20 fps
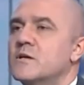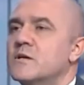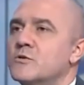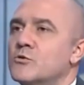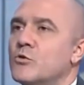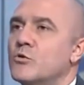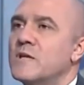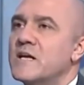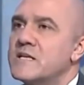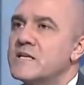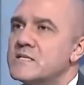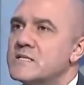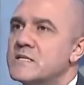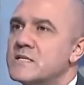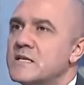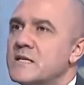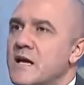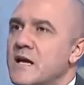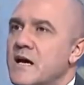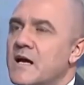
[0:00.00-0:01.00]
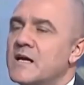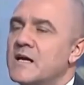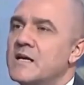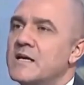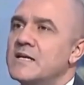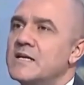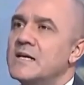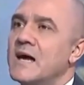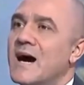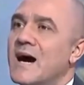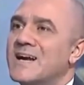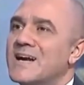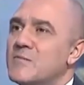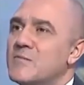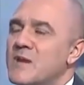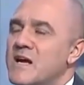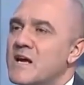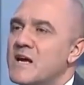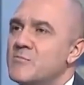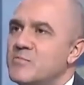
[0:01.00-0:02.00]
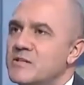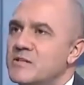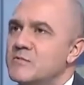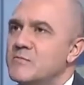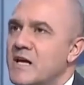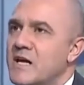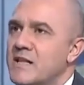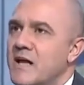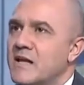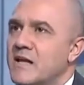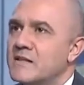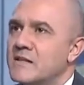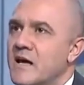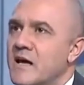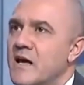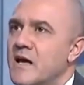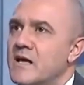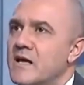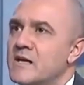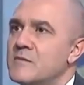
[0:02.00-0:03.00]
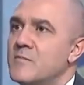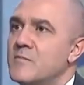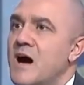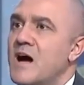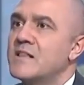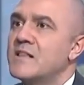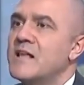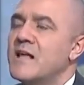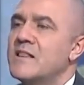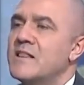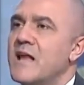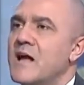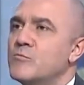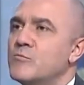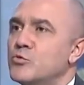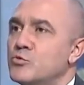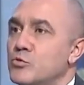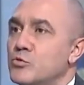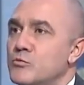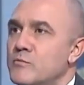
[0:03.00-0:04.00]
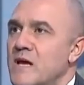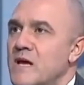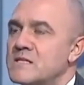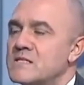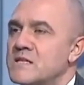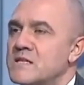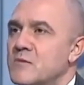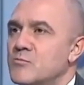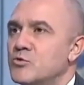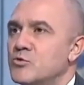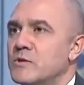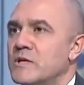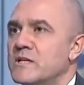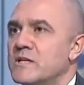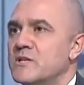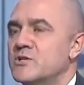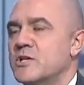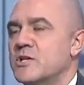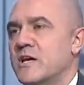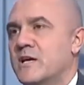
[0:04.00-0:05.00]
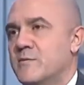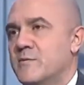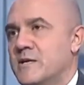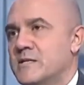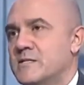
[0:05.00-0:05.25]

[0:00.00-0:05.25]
Dolayısıyla arama yapılmadan da evet. madenler bulunmazsa bunları da çıkaramayız.